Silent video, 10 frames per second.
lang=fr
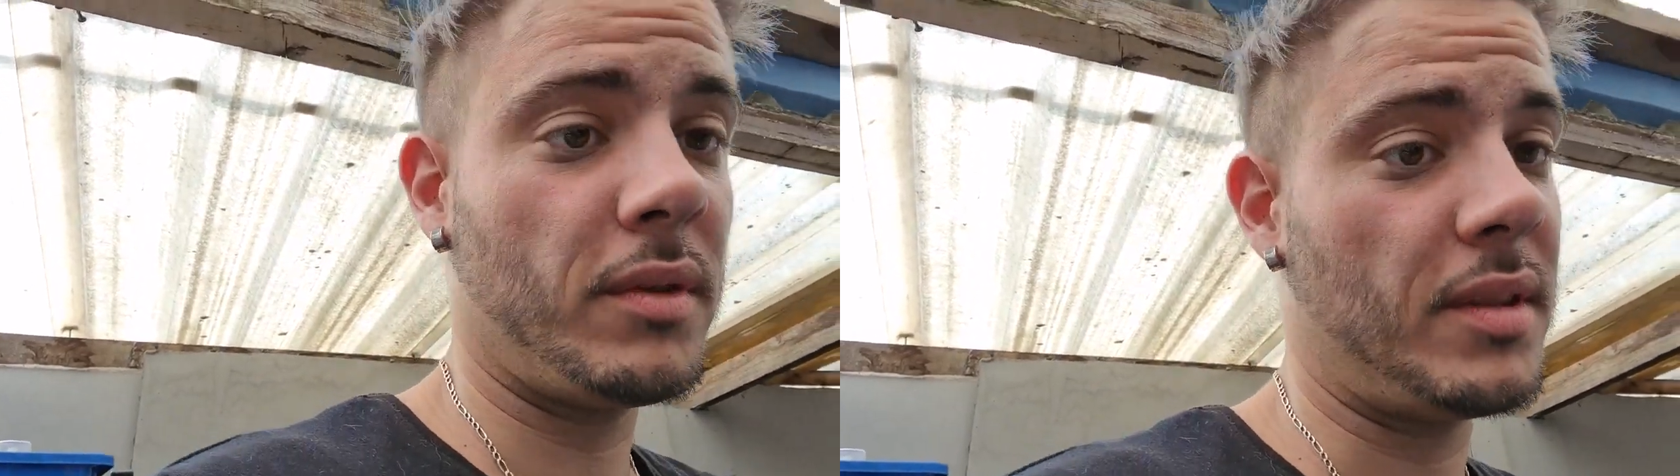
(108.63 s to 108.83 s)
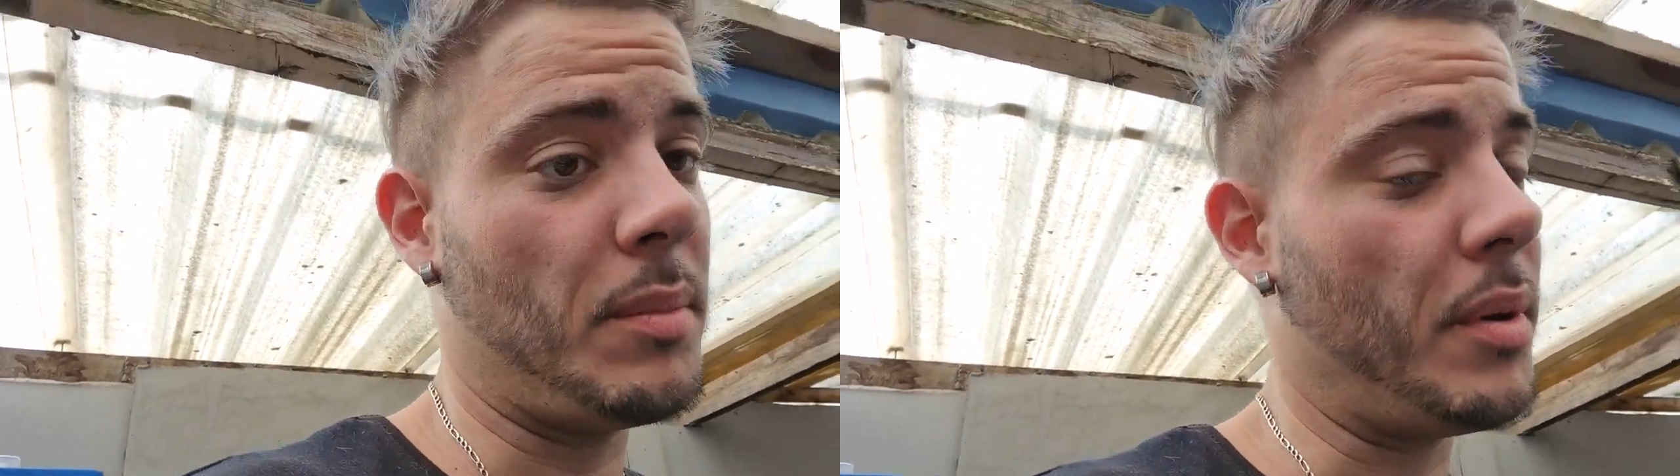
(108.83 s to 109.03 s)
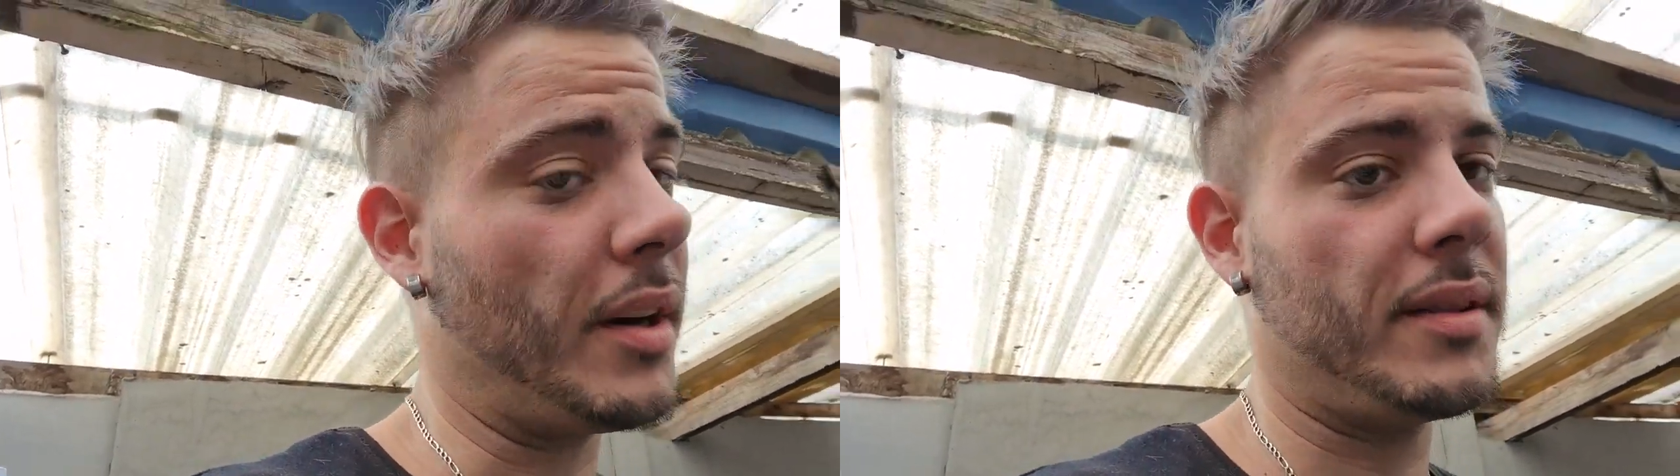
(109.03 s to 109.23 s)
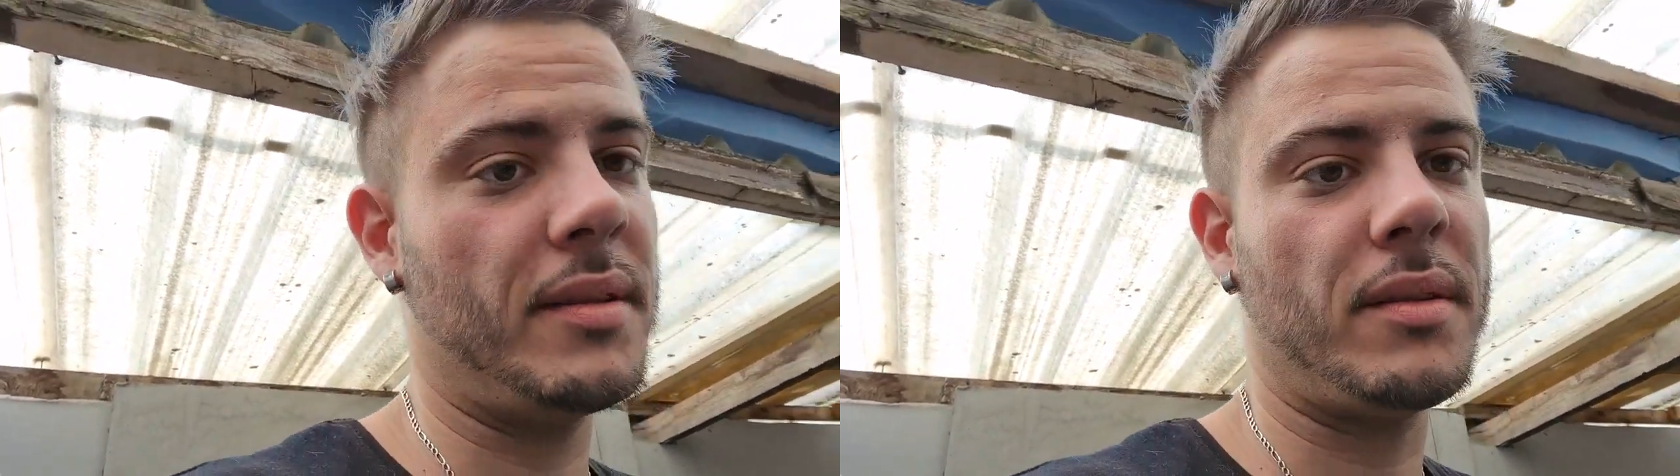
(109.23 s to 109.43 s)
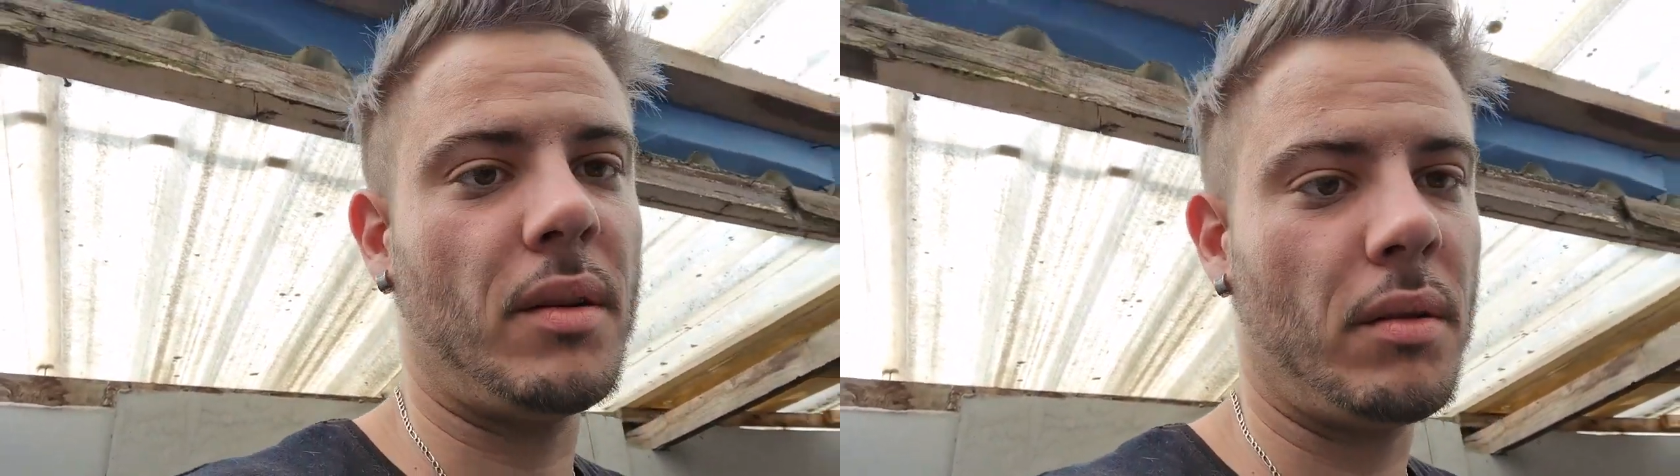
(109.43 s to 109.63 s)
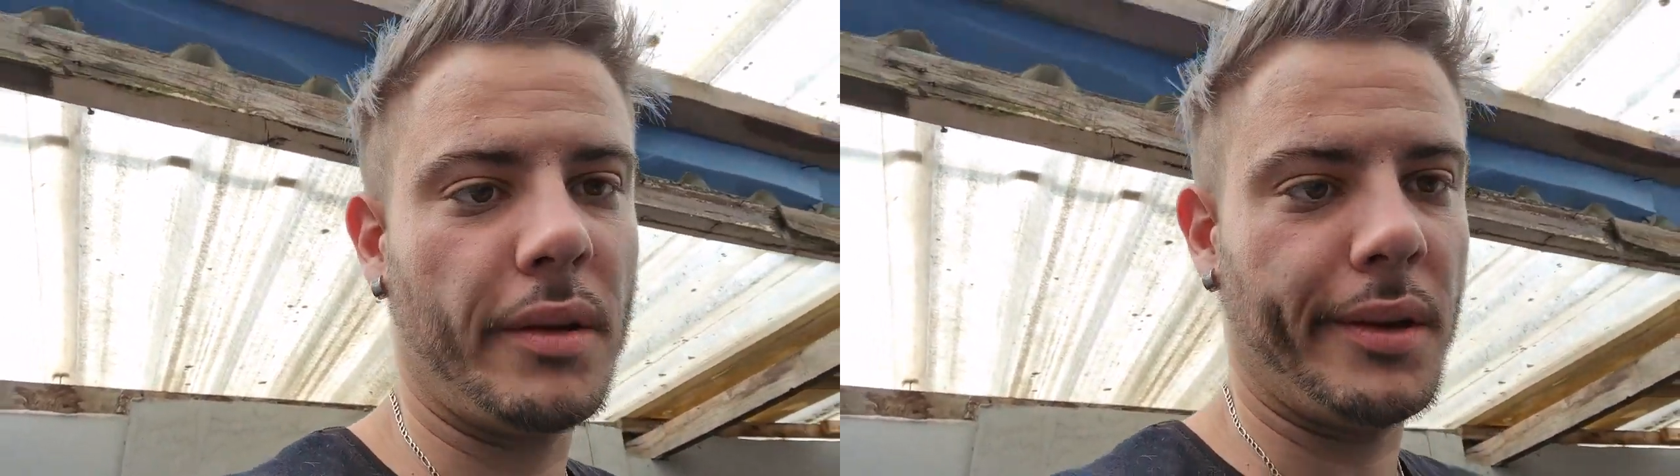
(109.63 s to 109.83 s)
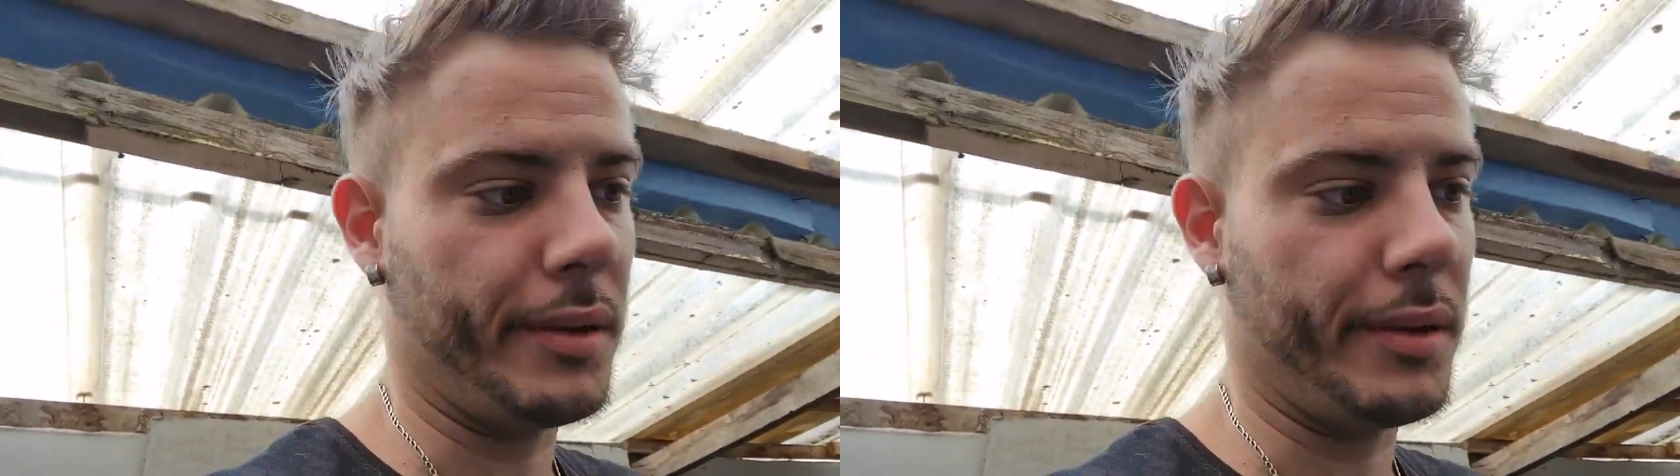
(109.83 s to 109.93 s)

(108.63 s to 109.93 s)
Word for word: c'est pas résistant et...